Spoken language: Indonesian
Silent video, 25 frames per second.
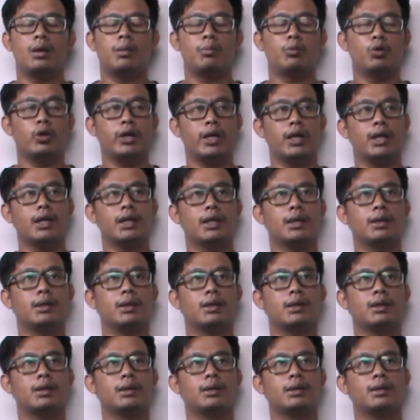mungkin
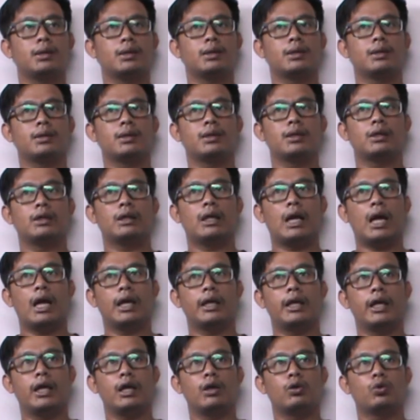hmm,
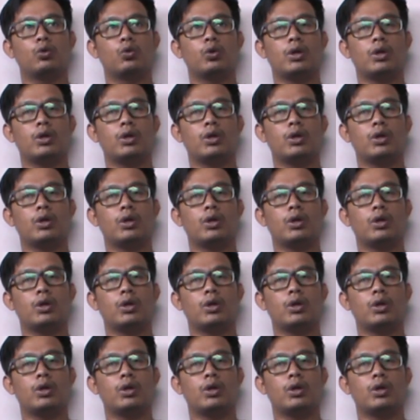ada yang